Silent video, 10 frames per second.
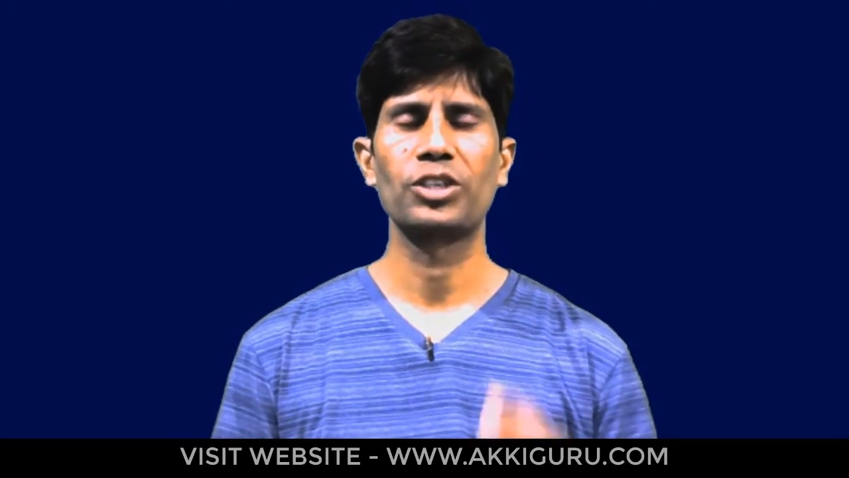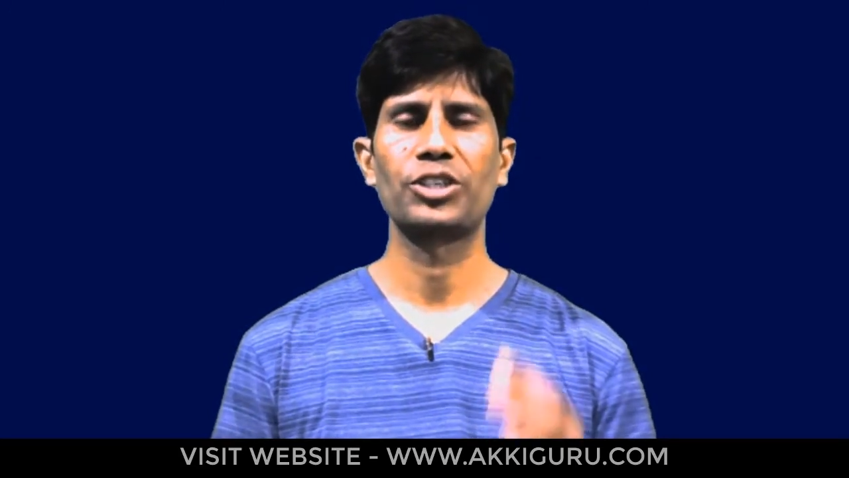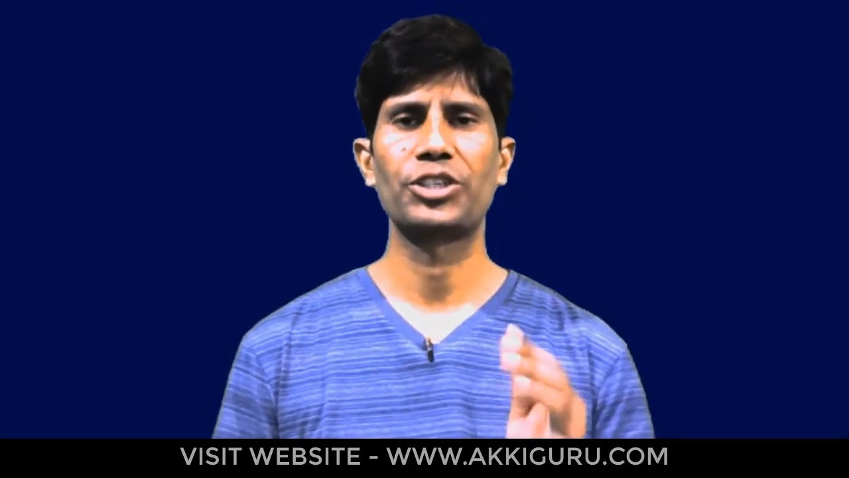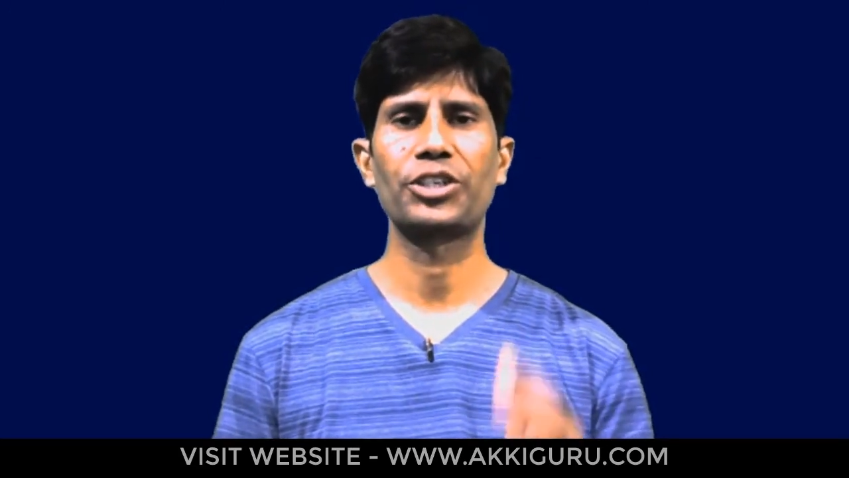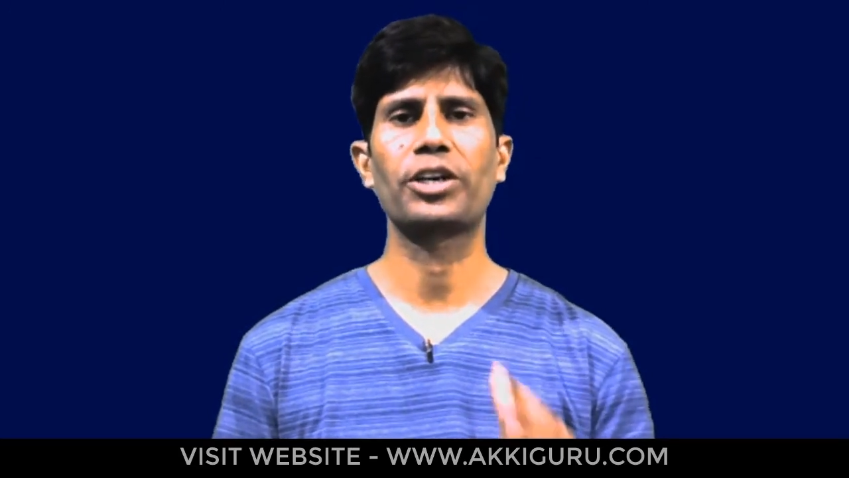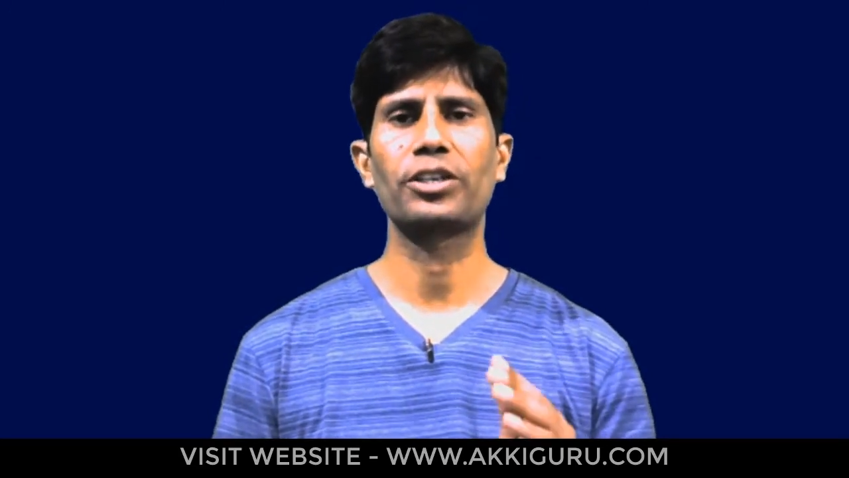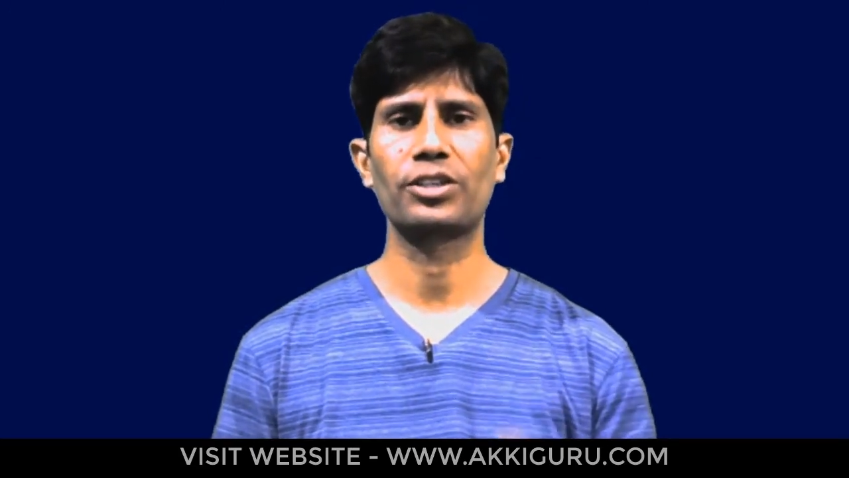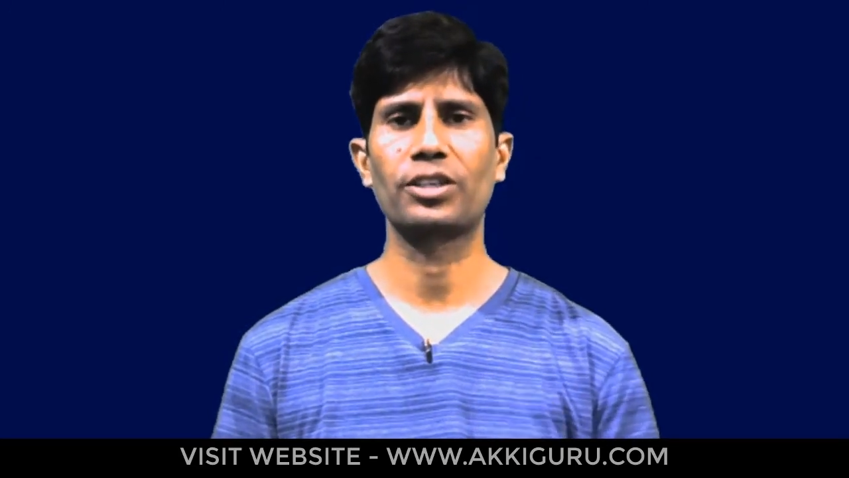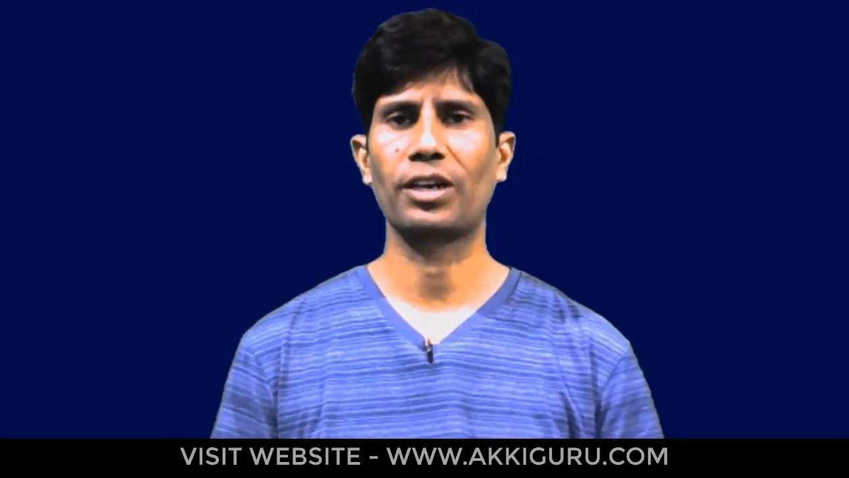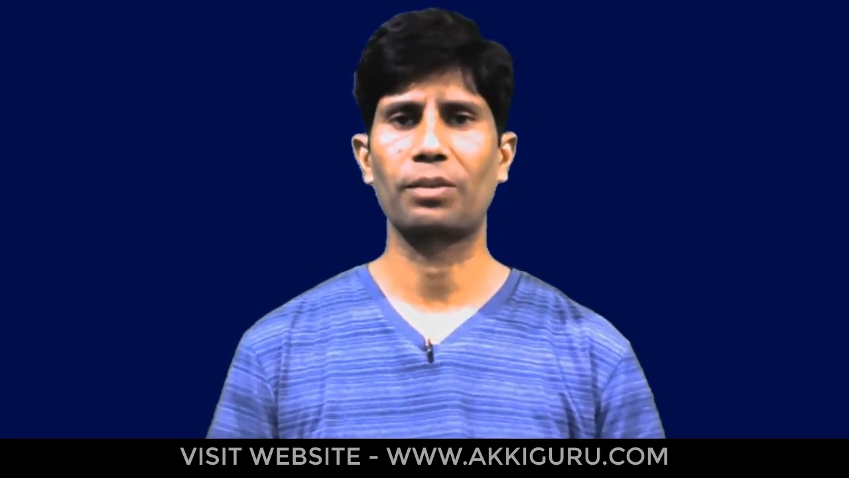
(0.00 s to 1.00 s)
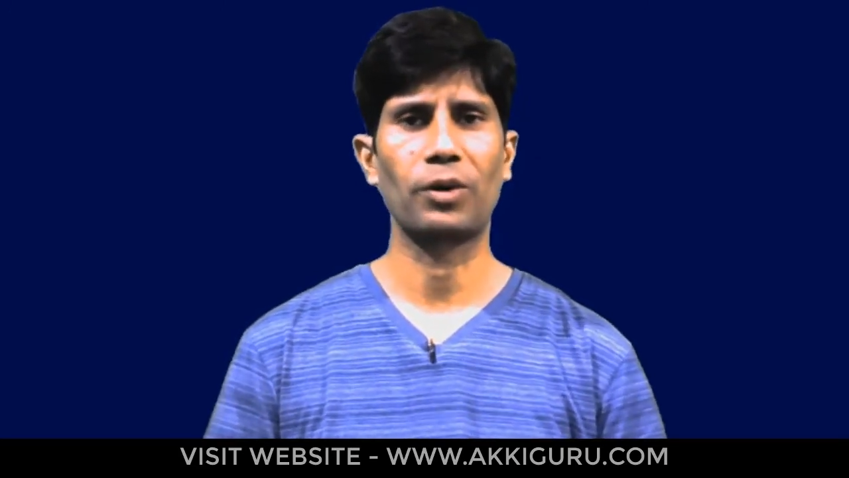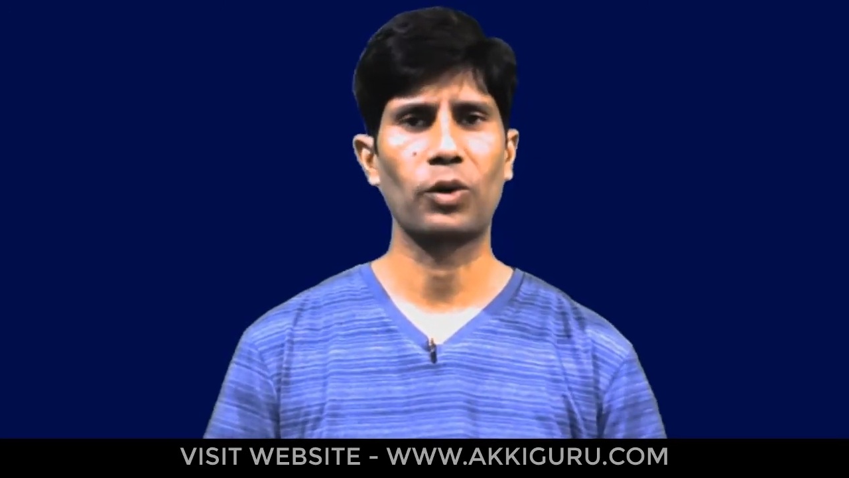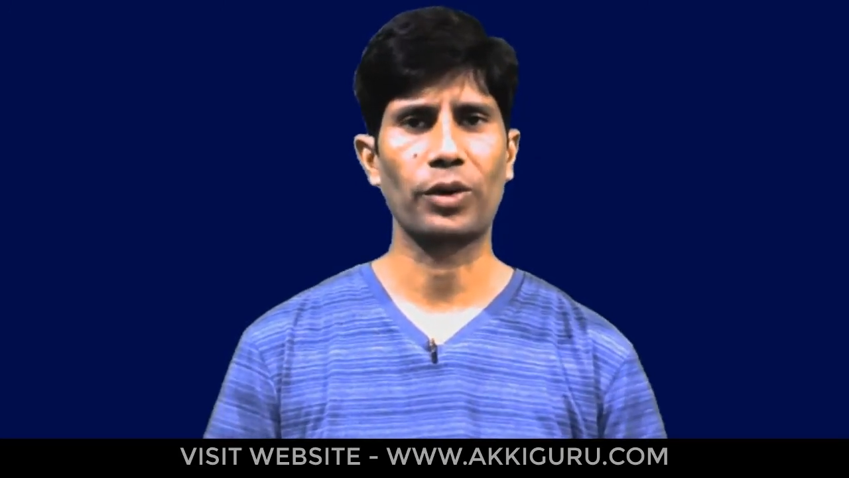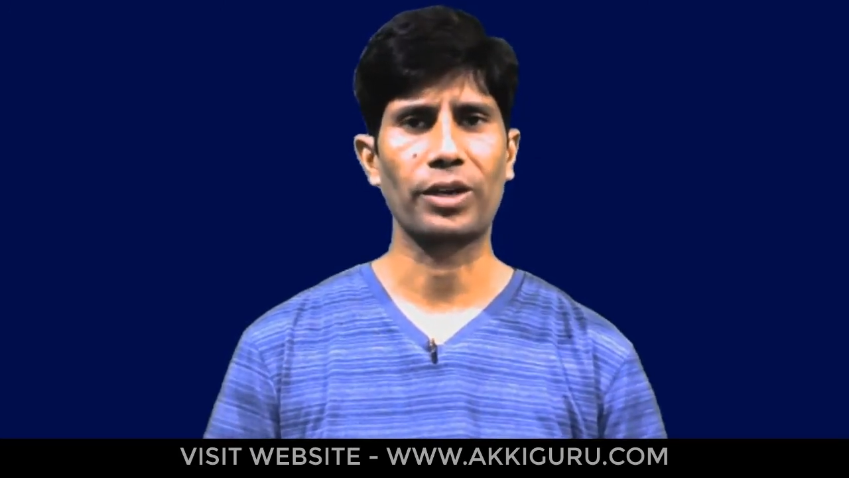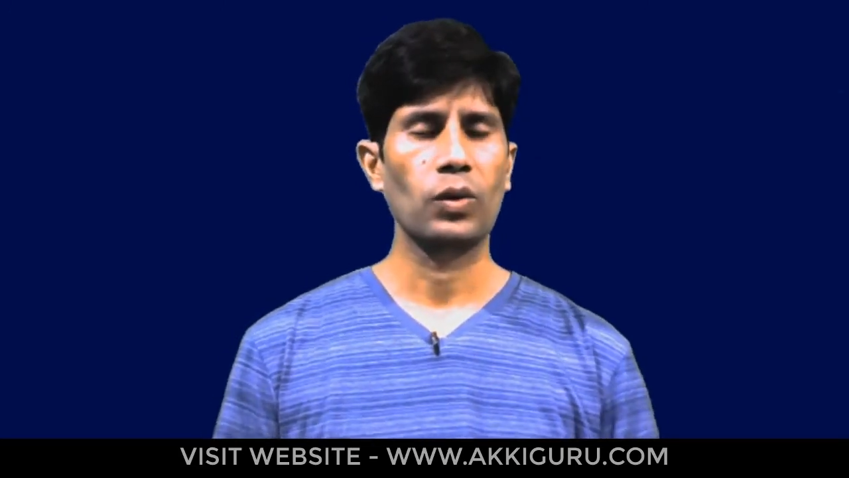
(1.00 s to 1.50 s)
शांत कर
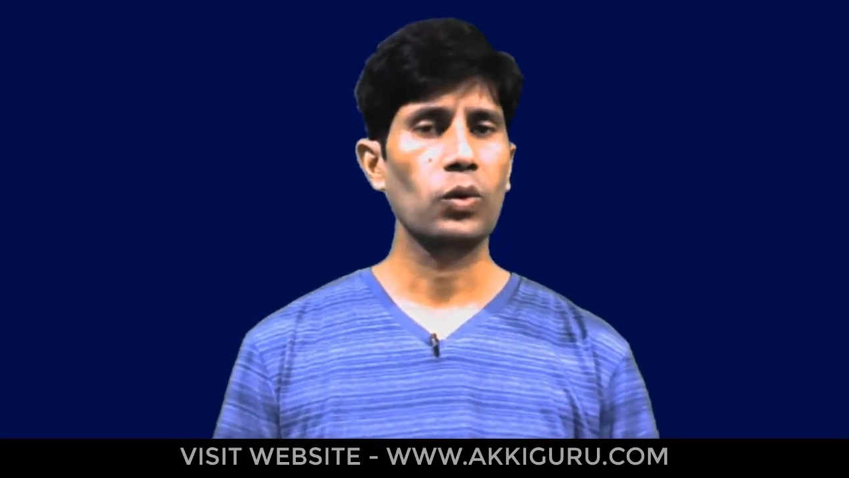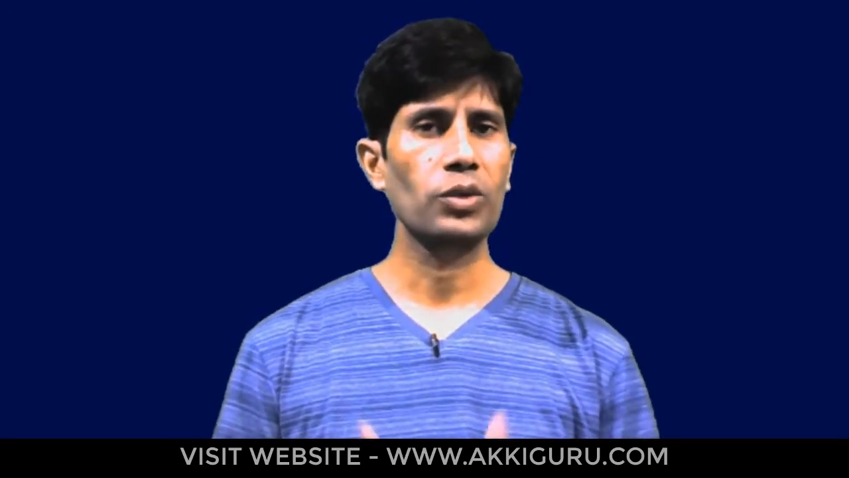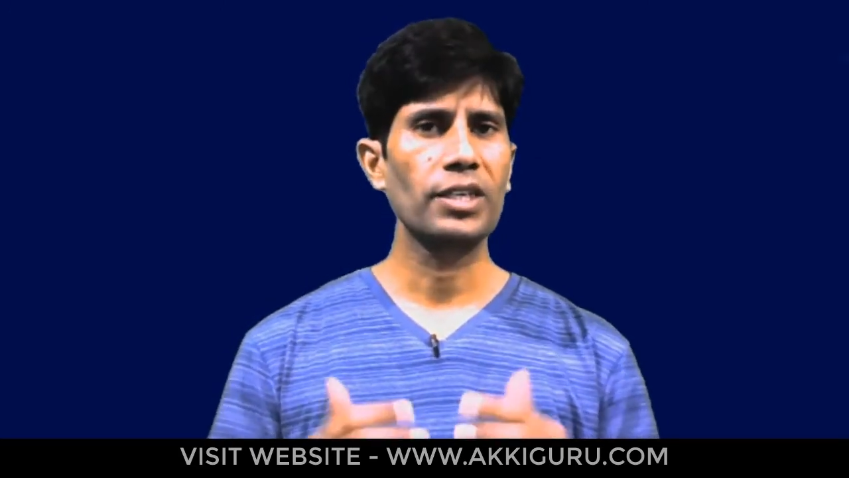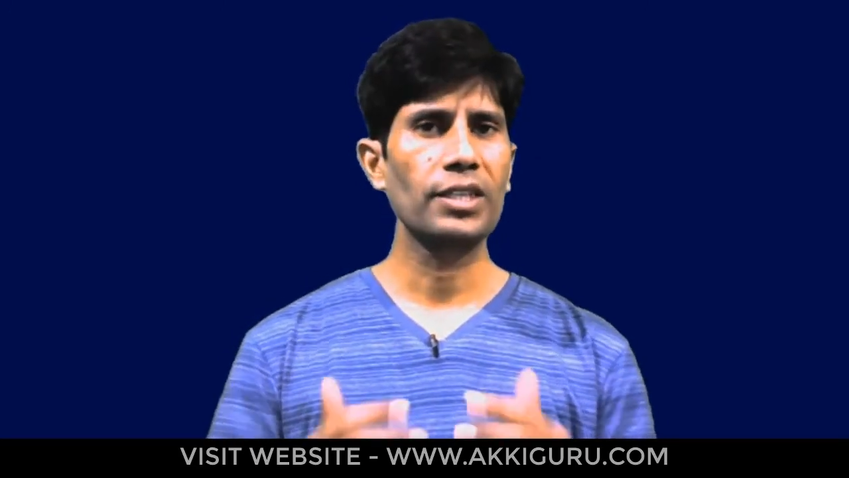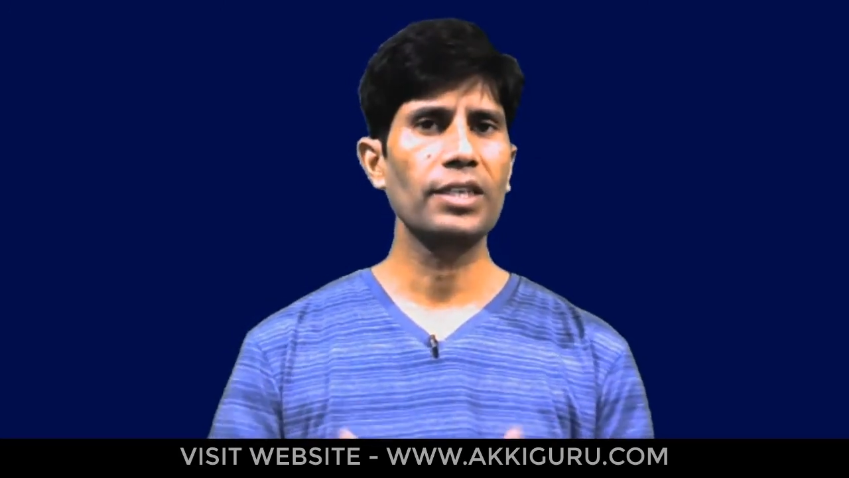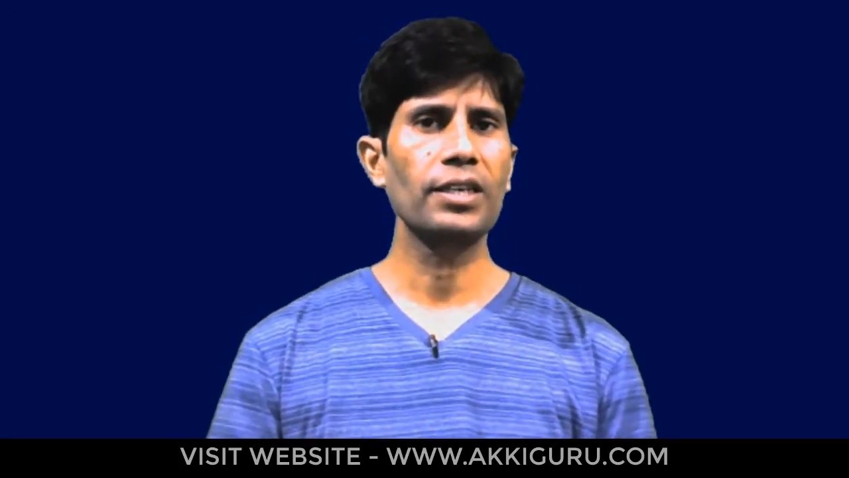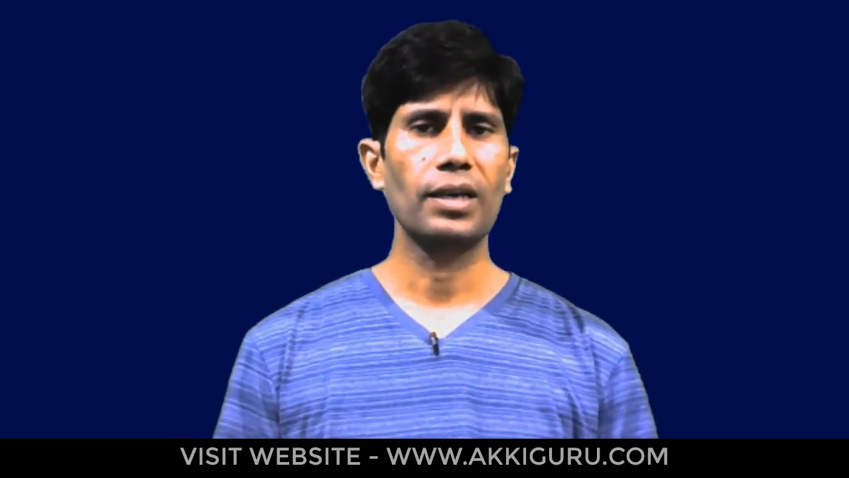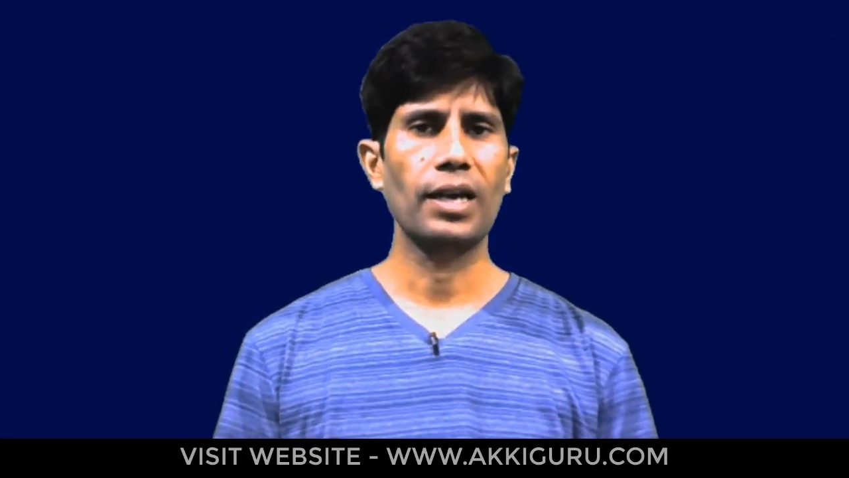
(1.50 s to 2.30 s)
पाओगे और यदि